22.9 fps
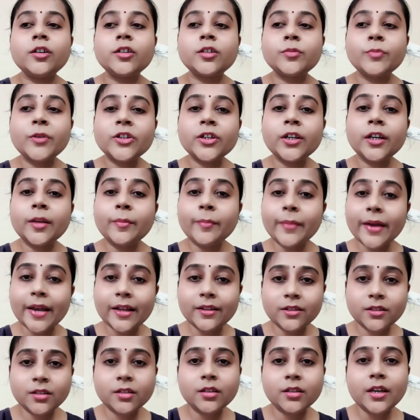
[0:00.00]
স্পেশালি
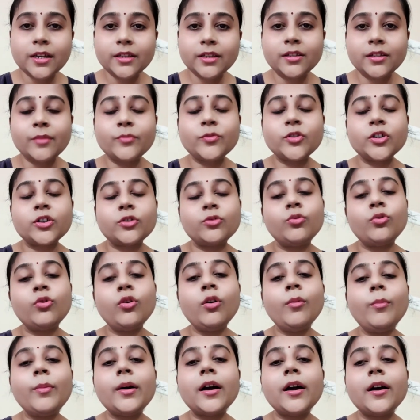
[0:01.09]
ম্যাথস এই সাবজেক্টগুলো
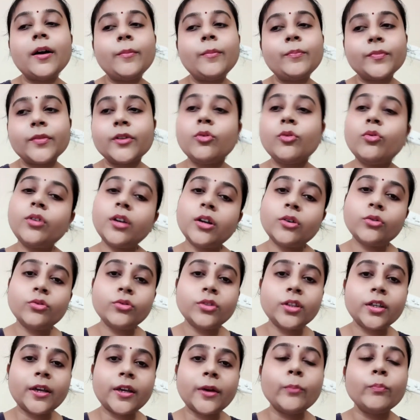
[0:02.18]
বা অন্যান্য দিকে